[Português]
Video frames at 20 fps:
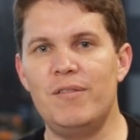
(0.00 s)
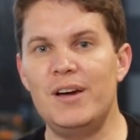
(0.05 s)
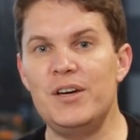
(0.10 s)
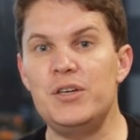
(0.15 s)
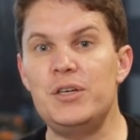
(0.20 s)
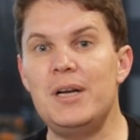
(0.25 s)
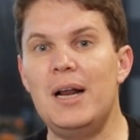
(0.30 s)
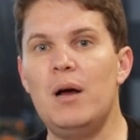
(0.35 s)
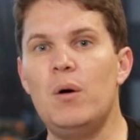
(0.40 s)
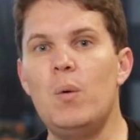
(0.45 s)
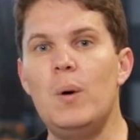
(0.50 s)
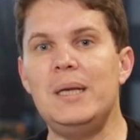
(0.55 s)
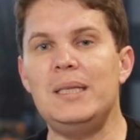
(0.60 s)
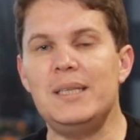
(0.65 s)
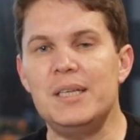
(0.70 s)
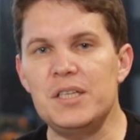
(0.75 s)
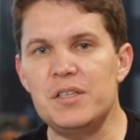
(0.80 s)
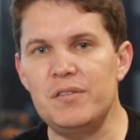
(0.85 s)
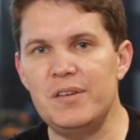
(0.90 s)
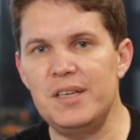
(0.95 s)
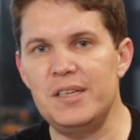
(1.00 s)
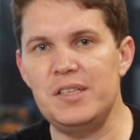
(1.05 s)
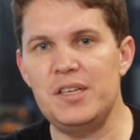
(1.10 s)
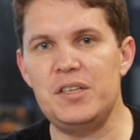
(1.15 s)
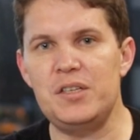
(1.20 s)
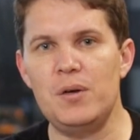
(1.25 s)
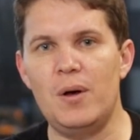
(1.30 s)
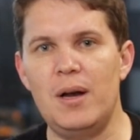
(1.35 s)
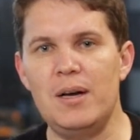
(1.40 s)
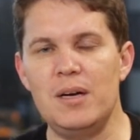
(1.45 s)
vai girar quantas
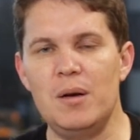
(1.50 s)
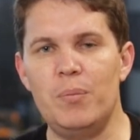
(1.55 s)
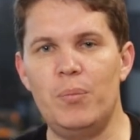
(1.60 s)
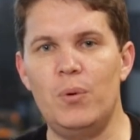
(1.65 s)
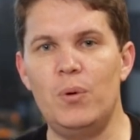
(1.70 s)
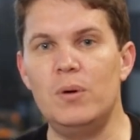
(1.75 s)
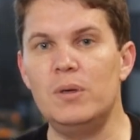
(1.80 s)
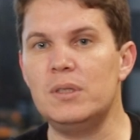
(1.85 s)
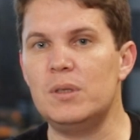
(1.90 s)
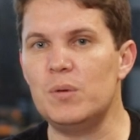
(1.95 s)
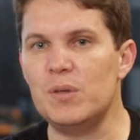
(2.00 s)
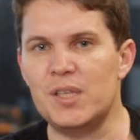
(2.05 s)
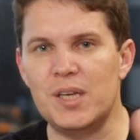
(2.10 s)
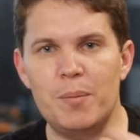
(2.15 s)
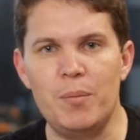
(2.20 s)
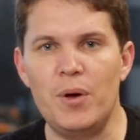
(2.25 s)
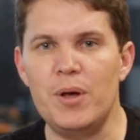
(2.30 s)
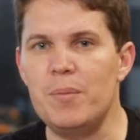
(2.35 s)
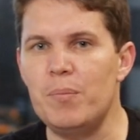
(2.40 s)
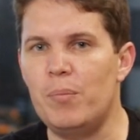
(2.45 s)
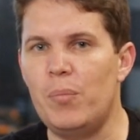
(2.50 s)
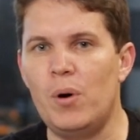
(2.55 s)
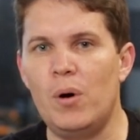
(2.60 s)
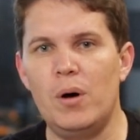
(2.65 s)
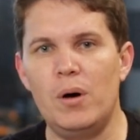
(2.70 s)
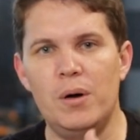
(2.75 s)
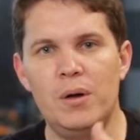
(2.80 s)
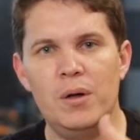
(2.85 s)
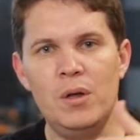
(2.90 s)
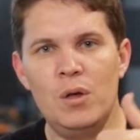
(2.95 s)
vezes esse óleo na ponta, um sabão em
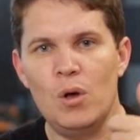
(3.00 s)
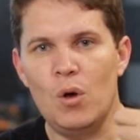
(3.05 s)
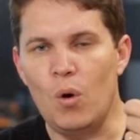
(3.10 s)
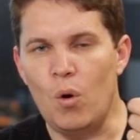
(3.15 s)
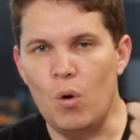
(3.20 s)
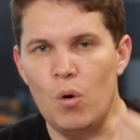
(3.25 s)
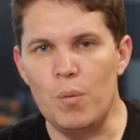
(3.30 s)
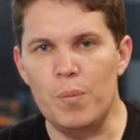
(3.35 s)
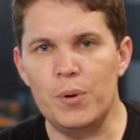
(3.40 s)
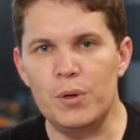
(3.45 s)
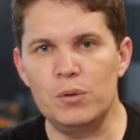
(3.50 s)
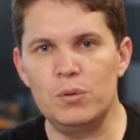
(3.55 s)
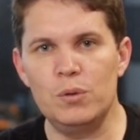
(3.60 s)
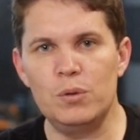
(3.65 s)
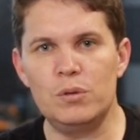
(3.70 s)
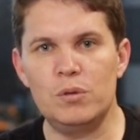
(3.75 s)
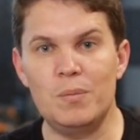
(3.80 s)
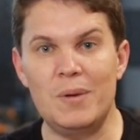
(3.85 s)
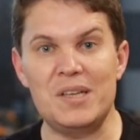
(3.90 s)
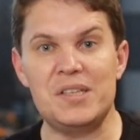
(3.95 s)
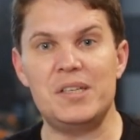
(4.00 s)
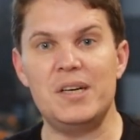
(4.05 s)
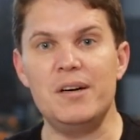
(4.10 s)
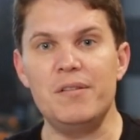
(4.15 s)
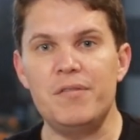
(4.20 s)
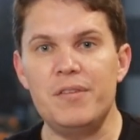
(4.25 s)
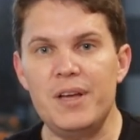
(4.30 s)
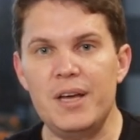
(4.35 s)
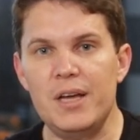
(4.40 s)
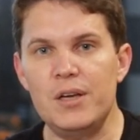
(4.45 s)
pó ou um produto, uma
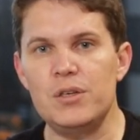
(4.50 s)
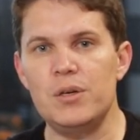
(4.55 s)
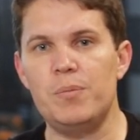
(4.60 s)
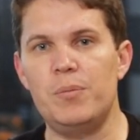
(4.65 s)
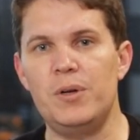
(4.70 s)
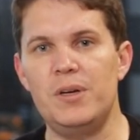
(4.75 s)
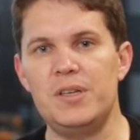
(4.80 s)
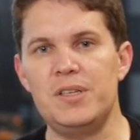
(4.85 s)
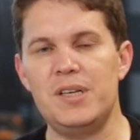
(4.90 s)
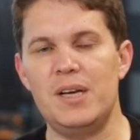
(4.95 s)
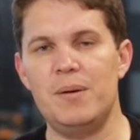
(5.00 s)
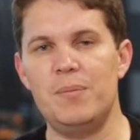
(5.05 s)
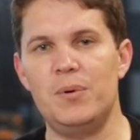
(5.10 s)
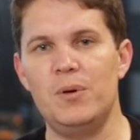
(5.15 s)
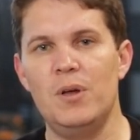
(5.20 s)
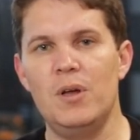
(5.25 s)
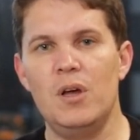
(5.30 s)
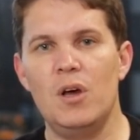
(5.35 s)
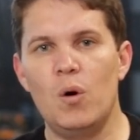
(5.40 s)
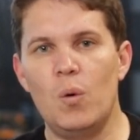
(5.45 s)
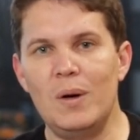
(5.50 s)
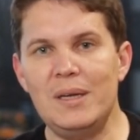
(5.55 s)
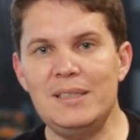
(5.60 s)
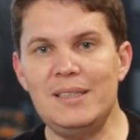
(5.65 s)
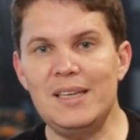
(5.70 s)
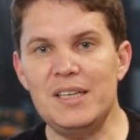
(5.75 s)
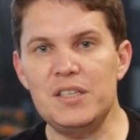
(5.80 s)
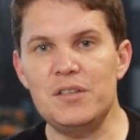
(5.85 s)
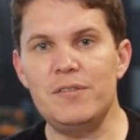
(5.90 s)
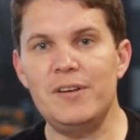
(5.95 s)
cerveja, por exemplo,
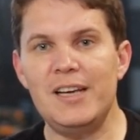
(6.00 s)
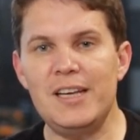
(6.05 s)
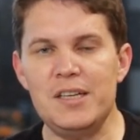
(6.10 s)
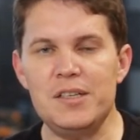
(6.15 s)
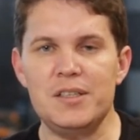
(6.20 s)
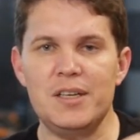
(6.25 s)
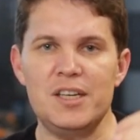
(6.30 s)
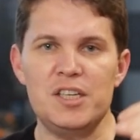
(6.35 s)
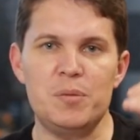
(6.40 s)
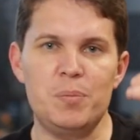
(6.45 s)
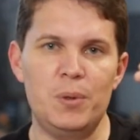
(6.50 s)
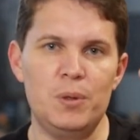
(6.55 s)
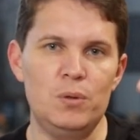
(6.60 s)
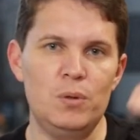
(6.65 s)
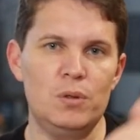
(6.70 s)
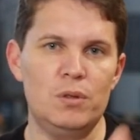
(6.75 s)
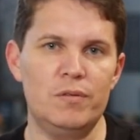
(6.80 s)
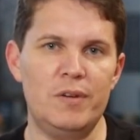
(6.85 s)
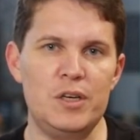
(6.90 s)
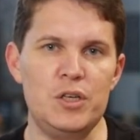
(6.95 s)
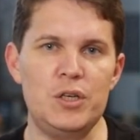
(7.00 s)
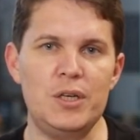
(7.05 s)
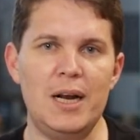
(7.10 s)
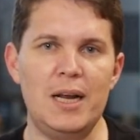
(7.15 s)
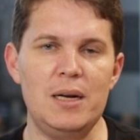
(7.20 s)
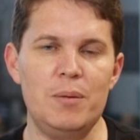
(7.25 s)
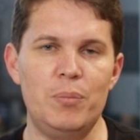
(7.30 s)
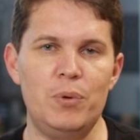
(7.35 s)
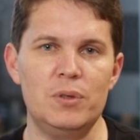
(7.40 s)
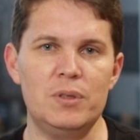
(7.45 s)
quantas vezes que esse produto vai
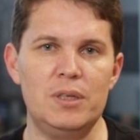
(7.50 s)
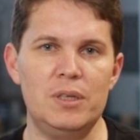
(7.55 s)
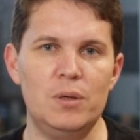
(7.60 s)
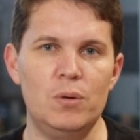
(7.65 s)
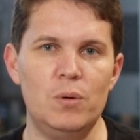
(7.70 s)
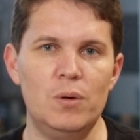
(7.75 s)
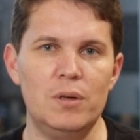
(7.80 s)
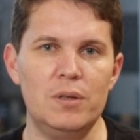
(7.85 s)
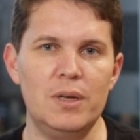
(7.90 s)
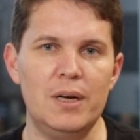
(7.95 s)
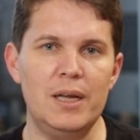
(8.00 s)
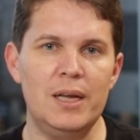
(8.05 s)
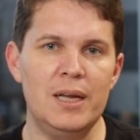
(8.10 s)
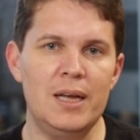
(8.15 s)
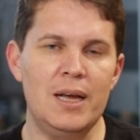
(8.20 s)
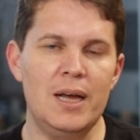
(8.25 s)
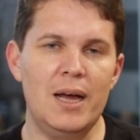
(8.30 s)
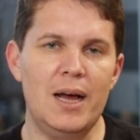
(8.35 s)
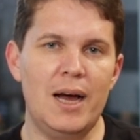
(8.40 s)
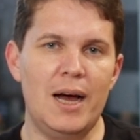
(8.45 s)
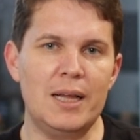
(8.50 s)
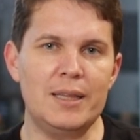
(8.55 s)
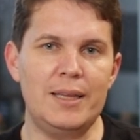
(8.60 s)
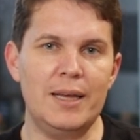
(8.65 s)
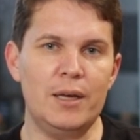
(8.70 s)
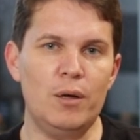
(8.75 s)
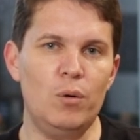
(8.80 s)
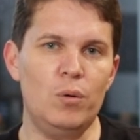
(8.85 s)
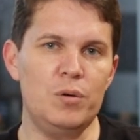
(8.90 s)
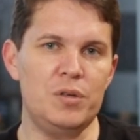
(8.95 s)
girar na ponta de gôndola
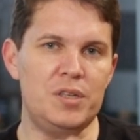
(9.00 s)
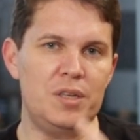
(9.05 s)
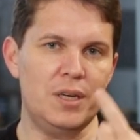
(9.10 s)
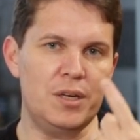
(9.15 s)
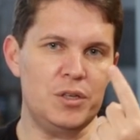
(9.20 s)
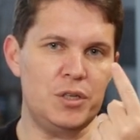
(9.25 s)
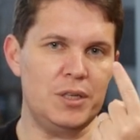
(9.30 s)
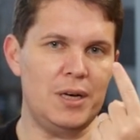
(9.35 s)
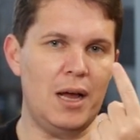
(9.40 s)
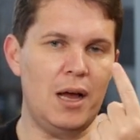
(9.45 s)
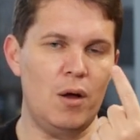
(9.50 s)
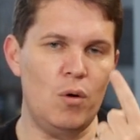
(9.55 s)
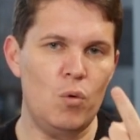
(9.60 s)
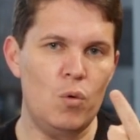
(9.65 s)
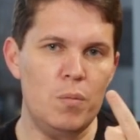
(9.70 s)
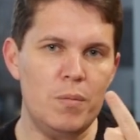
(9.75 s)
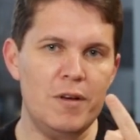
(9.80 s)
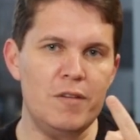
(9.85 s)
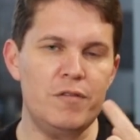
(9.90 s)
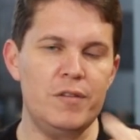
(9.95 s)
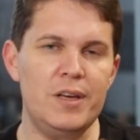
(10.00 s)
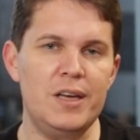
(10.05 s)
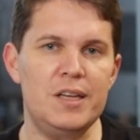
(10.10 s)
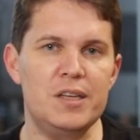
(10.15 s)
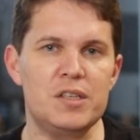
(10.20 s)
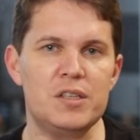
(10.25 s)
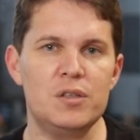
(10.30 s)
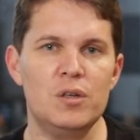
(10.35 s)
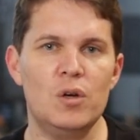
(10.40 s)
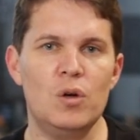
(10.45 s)
até que eu consiga girar uma
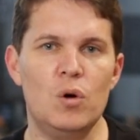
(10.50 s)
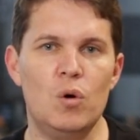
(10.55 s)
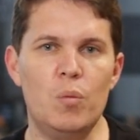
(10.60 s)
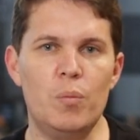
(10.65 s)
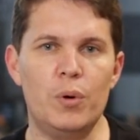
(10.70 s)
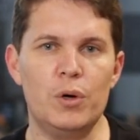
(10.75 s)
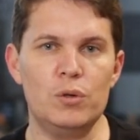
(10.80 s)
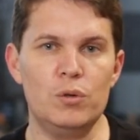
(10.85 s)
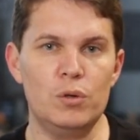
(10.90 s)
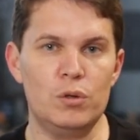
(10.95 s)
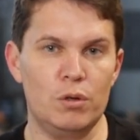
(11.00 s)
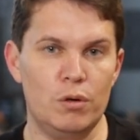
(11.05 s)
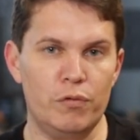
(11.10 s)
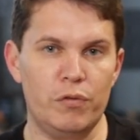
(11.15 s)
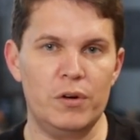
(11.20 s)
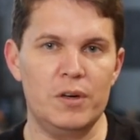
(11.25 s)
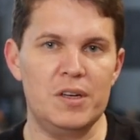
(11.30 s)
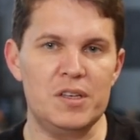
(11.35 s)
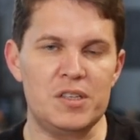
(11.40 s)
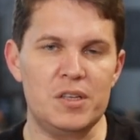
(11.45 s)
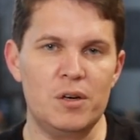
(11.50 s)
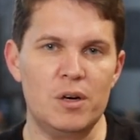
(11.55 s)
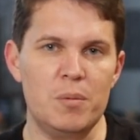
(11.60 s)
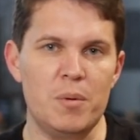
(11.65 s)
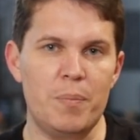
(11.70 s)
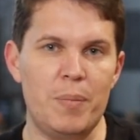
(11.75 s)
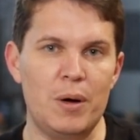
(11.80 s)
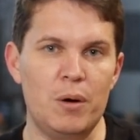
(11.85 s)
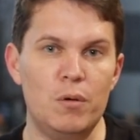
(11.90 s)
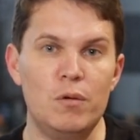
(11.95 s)
vez um produto que o fornecedor
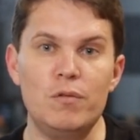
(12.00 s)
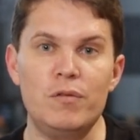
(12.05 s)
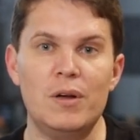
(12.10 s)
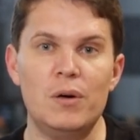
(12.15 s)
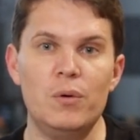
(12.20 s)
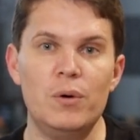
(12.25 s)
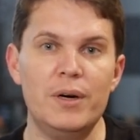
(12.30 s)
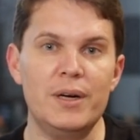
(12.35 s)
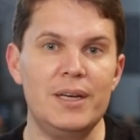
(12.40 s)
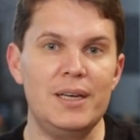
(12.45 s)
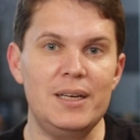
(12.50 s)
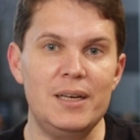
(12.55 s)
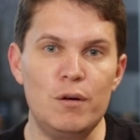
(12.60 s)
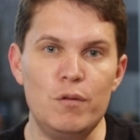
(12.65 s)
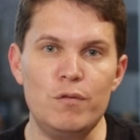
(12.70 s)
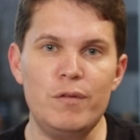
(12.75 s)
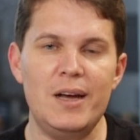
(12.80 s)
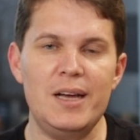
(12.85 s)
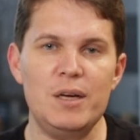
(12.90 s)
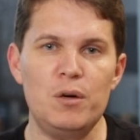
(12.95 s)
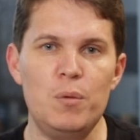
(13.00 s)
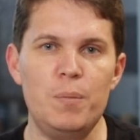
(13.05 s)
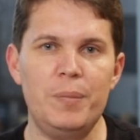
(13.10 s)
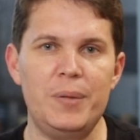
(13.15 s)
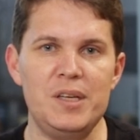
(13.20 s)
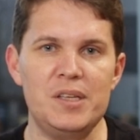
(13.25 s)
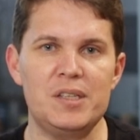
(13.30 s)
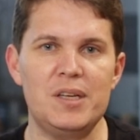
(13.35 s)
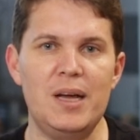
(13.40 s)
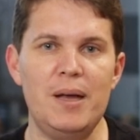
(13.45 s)
me pagou um valor que não vai
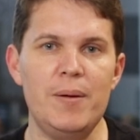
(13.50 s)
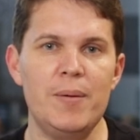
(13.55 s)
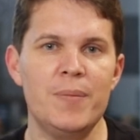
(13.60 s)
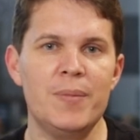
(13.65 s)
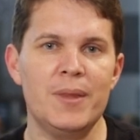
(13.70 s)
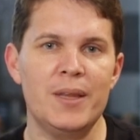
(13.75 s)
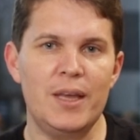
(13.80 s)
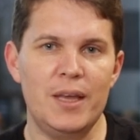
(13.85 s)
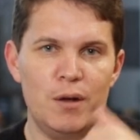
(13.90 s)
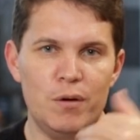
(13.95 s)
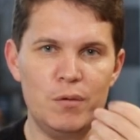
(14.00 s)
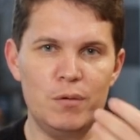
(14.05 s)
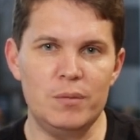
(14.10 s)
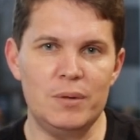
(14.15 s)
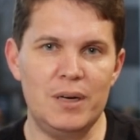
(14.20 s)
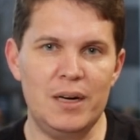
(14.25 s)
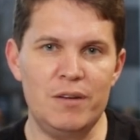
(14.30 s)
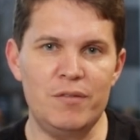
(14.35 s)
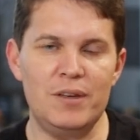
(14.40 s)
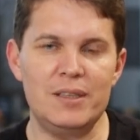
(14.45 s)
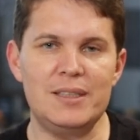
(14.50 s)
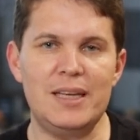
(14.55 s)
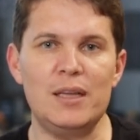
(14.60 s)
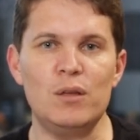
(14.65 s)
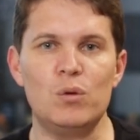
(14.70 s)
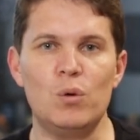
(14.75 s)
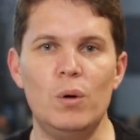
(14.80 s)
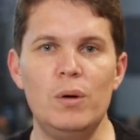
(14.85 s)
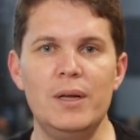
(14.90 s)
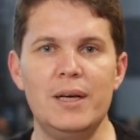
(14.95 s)
compensar eu
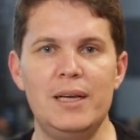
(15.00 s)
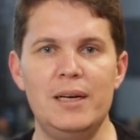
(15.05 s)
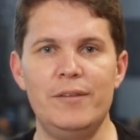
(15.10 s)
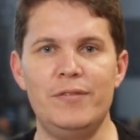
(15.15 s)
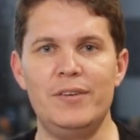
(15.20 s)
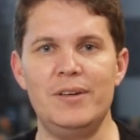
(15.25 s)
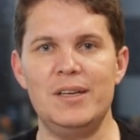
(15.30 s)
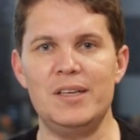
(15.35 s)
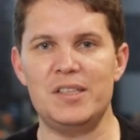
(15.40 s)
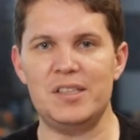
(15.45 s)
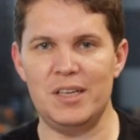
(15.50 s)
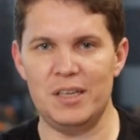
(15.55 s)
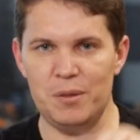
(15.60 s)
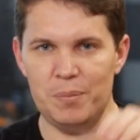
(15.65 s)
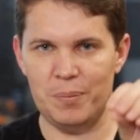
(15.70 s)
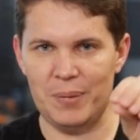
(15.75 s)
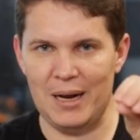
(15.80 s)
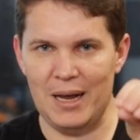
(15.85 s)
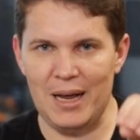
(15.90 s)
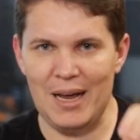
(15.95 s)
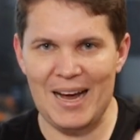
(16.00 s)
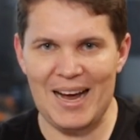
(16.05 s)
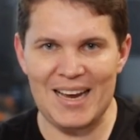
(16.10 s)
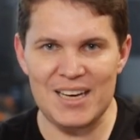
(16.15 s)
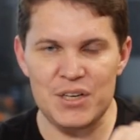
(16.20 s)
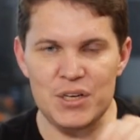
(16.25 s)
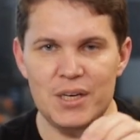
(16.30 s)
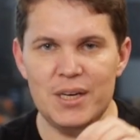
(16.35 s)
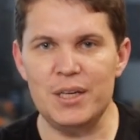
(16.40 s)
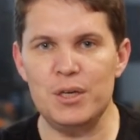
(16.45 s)
levantar todo aquele financeiro para
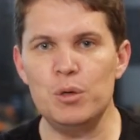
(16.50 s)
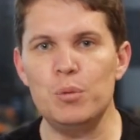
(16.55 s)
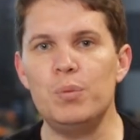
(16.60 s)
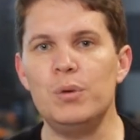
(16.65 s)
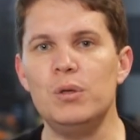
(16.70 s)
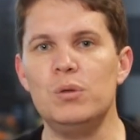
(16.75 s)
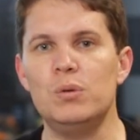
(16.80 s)
adquirir o